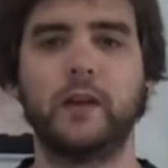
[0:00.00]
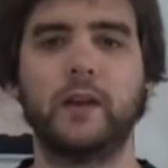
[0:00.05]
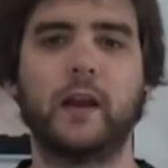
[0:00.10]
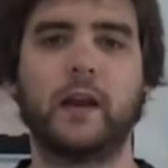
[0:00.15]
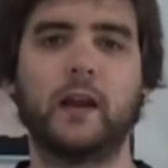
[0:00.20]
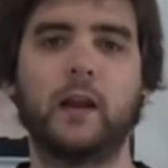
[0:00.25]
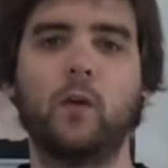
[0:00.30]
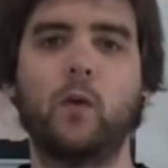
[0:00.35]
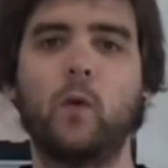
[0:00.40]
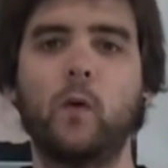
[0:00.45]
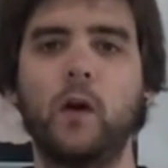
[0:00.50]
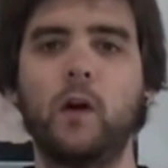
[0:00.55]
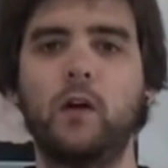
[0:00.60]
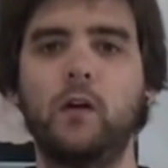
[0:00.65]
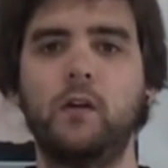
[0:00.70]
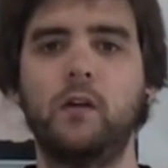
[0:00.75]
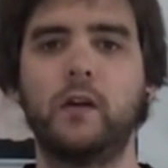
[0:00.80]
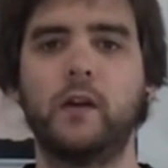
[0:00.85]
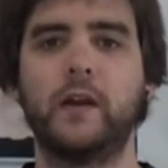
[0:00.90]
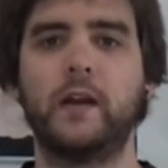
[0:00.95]
en aquel
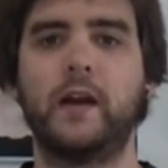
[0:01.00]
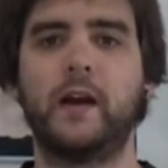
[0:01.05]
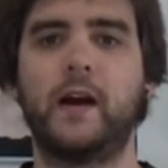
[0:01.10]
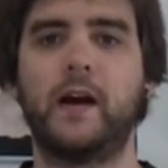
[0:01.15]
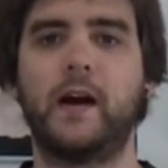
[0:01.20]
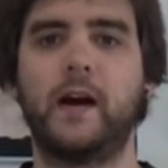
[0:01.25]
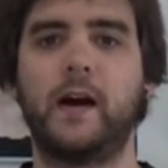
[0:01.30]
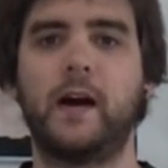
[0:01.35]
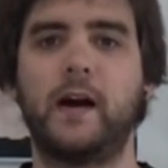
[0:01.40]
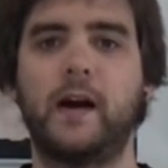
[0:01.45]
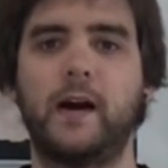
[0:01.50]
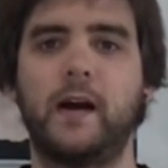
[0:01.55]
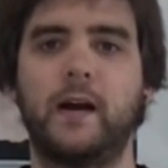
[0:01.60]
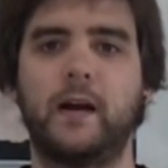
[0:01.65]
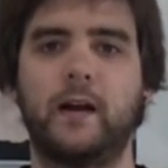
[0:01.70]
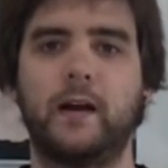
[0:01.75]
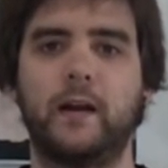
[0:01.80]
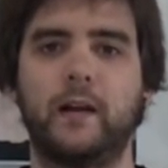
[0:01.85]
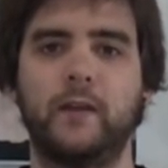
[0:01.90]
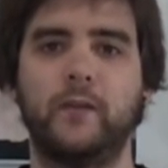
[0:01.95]
juego
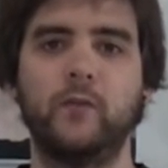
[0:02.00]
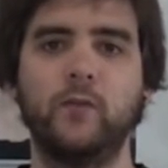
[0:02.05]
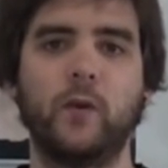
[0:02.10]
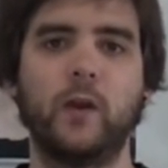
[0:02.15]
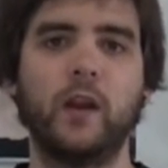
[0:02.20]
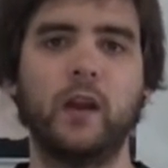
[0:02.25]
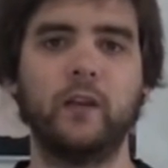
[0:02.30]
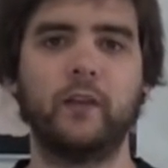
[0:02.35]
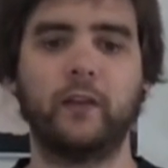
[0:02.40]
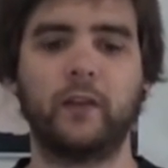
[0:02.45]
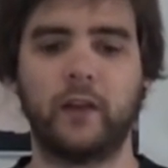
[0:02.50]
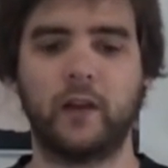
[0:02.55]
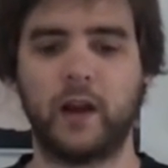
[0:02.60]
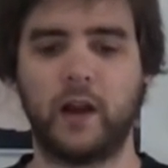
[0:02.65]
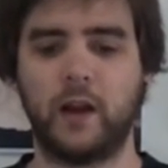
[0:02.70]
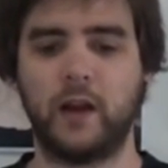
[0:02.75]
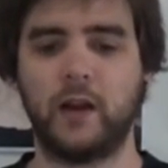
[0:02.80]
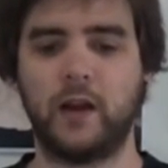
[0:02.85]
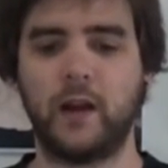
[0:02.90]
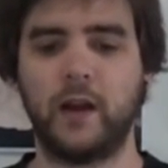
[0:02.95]
era Knuckles,
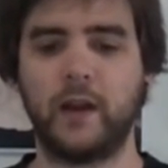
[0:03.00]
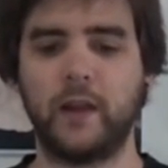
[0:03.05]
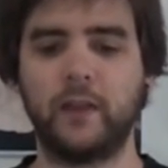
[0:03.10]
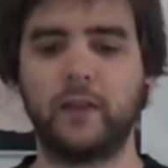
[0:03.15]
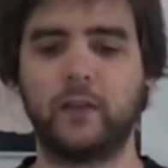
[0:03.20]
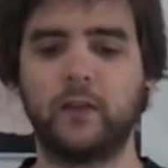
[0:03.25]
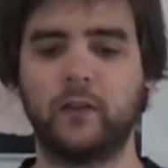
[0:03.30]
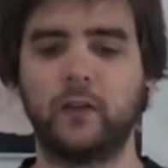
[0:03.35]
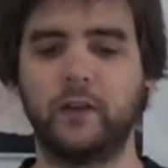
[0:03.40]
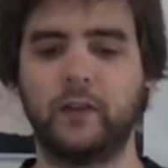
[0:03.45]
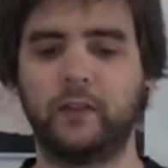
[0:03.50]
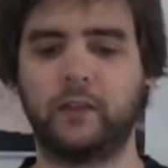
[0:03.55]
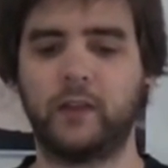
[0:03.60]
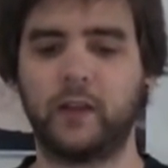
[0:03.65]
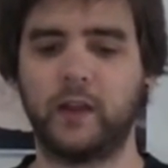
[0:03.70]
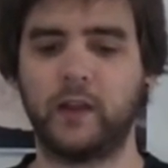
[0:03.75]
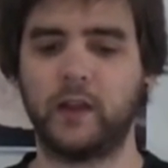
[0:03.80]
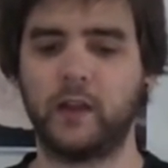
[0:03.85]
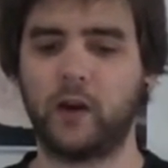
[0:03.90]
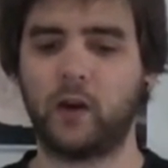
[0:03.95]
era el erizo
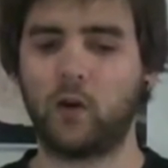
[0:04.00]
este